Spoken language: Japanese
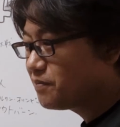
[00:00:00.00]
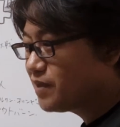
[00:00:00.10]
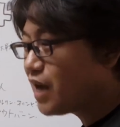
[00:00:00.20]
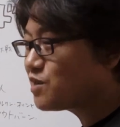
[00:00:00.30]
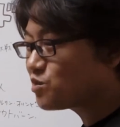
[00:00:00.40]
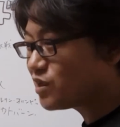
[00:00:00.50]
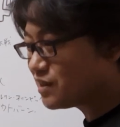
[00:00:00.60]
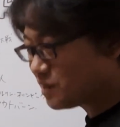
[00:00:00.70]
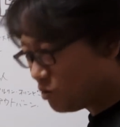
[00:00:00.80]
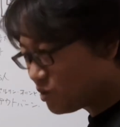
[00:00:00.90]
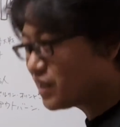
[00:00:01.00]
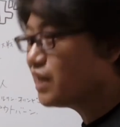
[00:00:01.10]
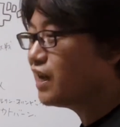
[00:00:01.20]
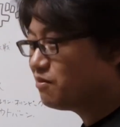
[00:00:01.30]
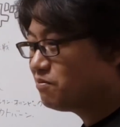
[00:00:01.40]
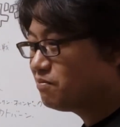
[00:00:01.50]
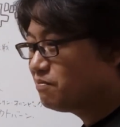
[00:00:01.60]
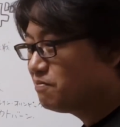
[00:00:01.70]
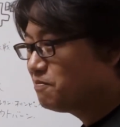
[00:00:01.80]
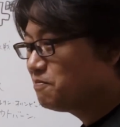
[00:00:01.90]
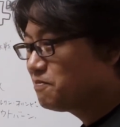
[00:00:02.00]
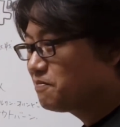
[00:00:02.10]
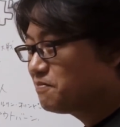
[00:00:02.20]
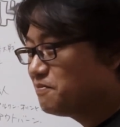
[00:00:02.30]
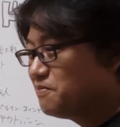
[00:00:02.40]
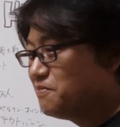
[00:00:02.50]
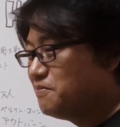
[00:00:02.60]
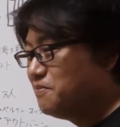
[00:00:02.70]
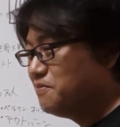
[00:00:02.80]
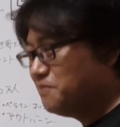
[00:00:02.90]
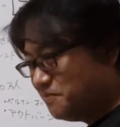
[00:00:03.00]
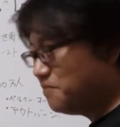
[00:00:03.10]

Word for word: 100キロとか出したら本当はいけないそうだよ、うん、